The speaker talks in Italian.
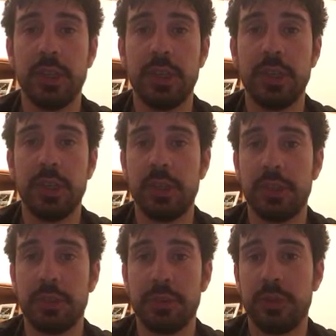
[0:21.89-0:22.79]
al
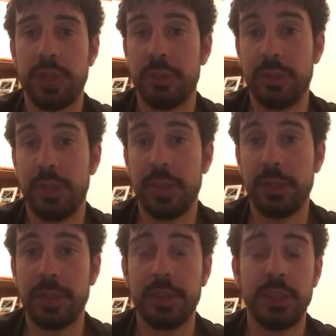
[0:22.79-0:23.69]
risultato
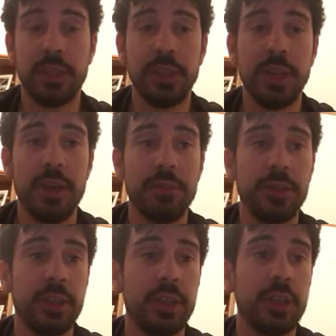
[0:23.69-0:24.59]
della partita di
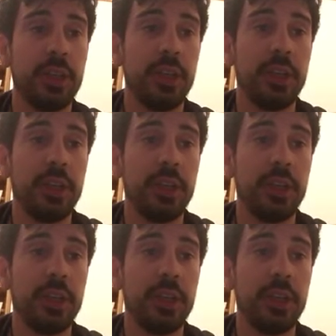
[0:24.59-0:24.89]
Anfield,